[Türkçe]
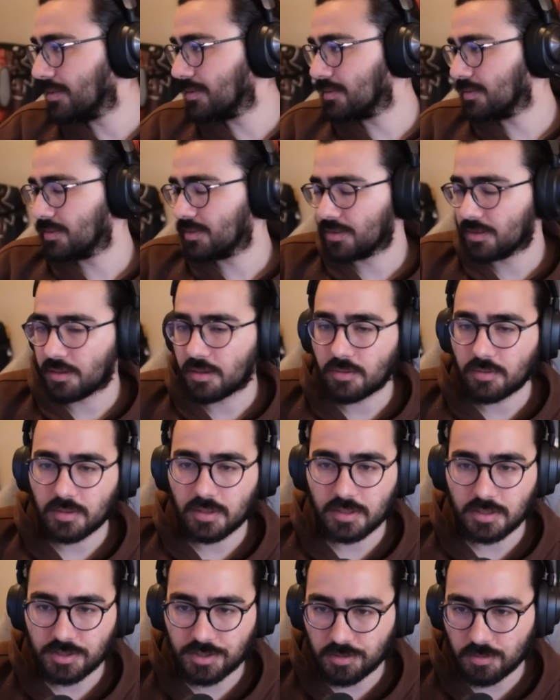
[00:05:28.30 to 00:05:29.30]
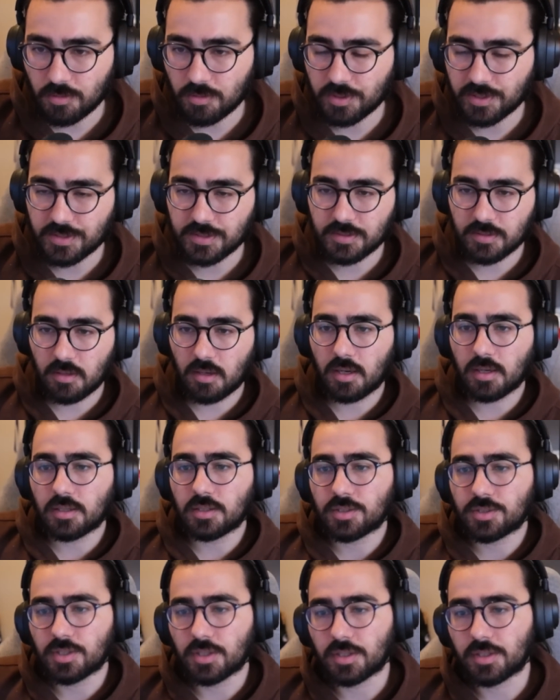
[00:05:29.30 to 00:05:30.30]
siz işte anlar için o ikisi de aynı
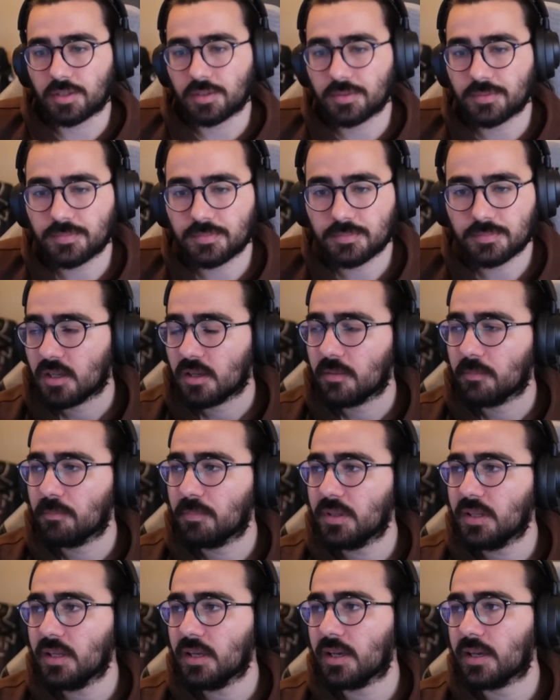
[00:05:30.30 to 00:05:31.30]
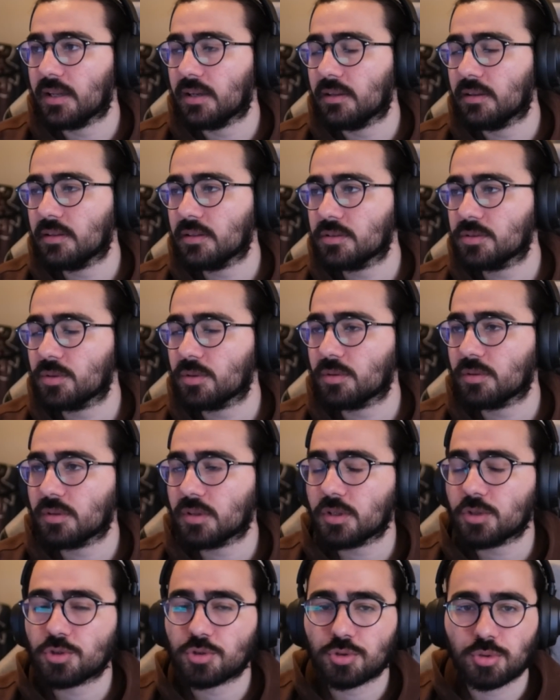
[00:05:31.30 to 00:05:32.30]
şey. Bir de elinde
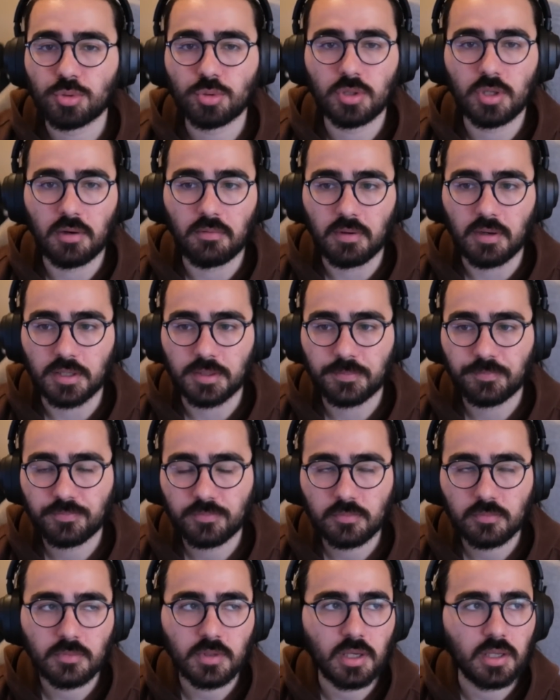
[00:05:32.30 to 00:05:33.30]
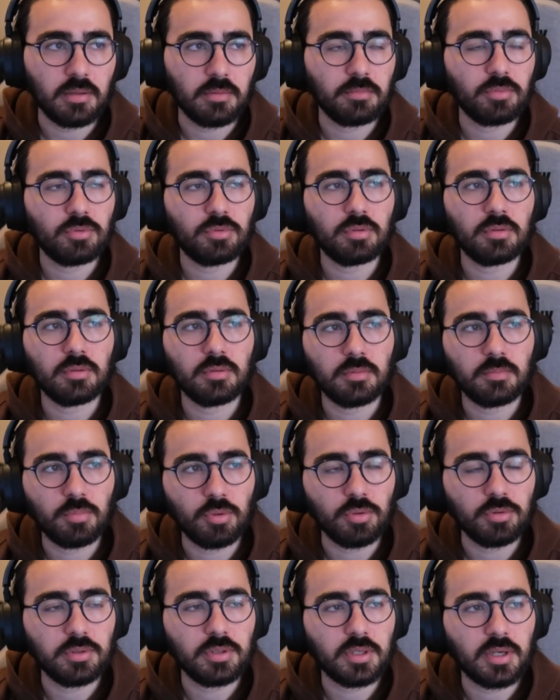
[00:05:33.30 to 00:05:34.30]
sonunda şu da var. Yani bütün
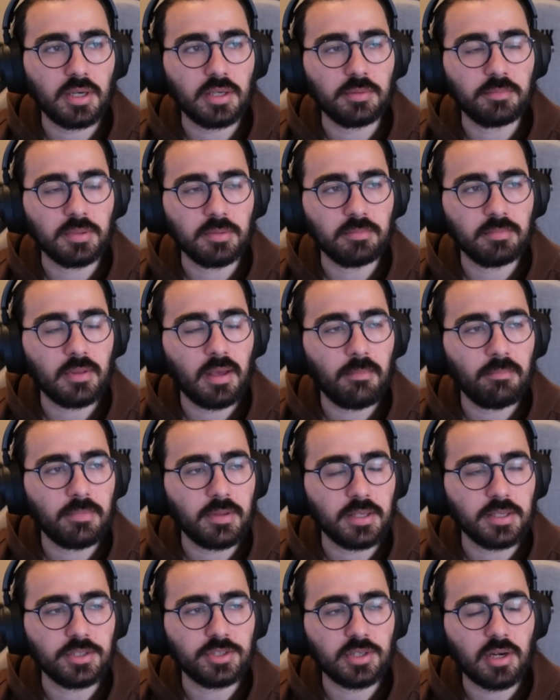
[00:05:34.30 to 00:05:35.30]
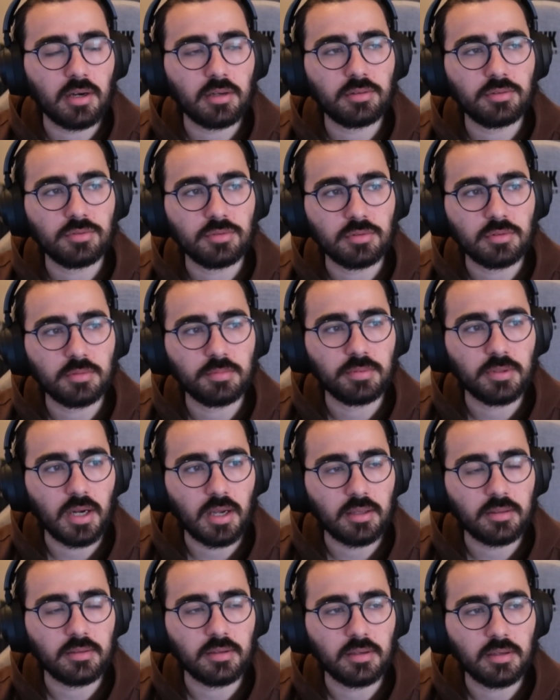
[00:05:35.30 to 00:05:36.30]
politikayı bilmem neyi cartı curtu
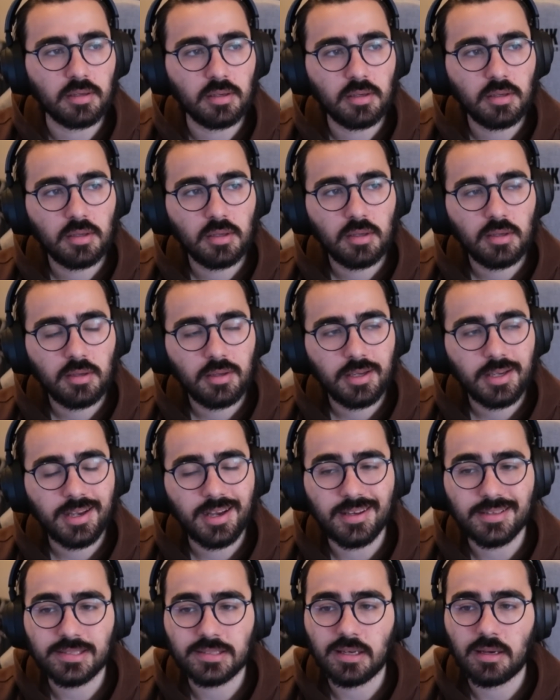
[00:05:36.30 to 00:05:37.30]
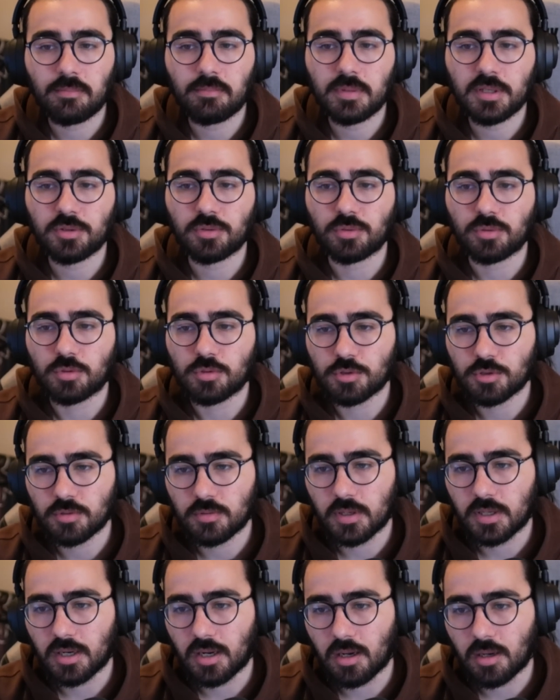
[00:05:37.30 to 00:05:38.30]
bıraktık. Kazanma duygusu
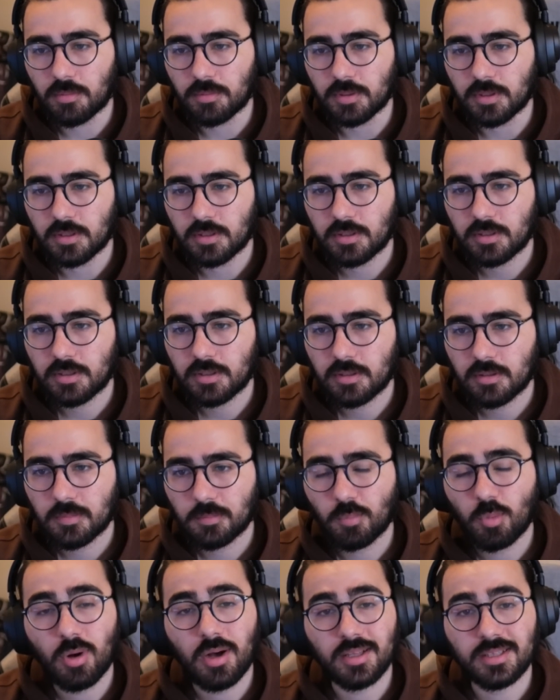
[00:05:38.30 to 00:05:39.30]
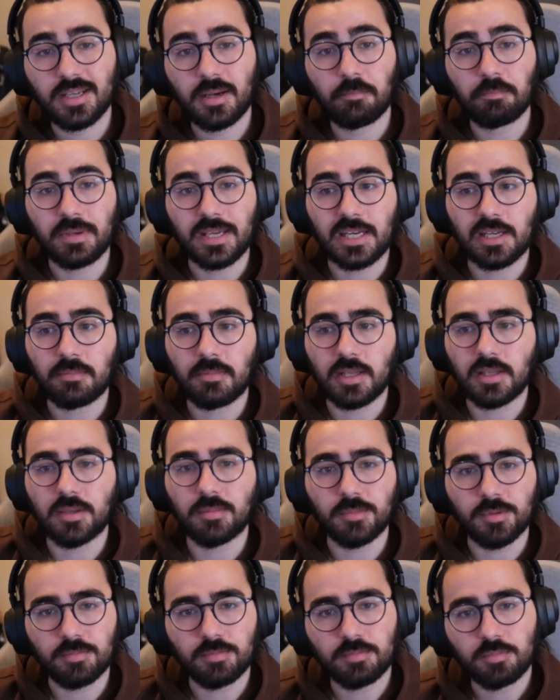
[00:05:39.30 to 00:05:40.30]
var abi. Bu adam benim
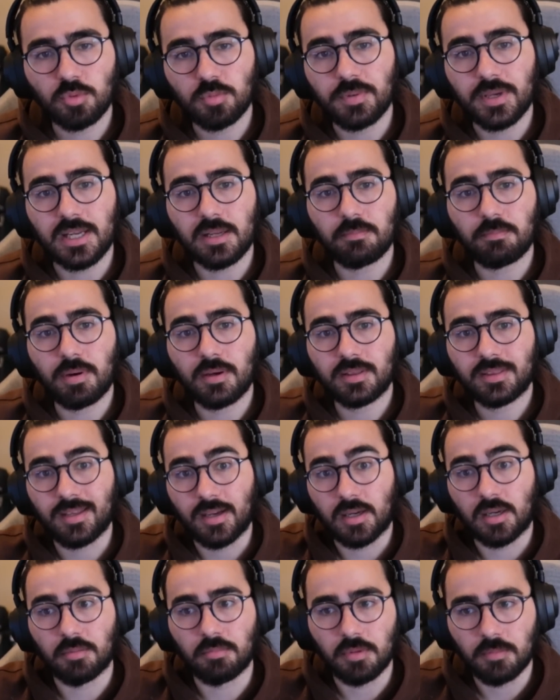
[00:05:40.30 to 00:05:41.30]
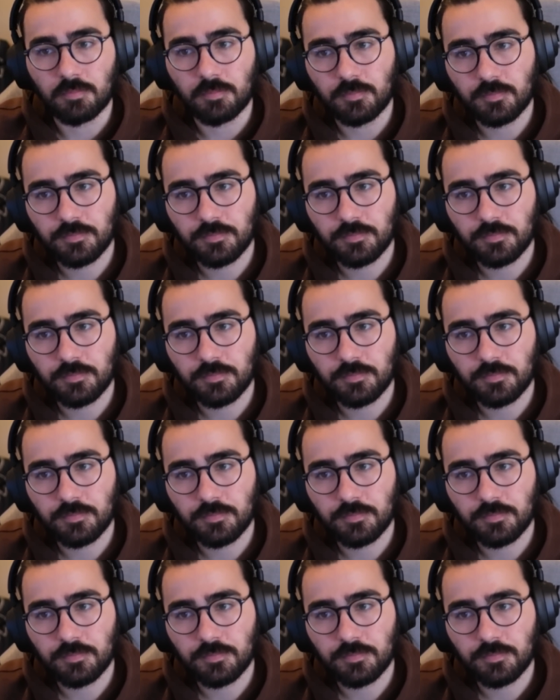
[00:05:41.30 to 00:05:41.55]
adamım. Bu benim takımım.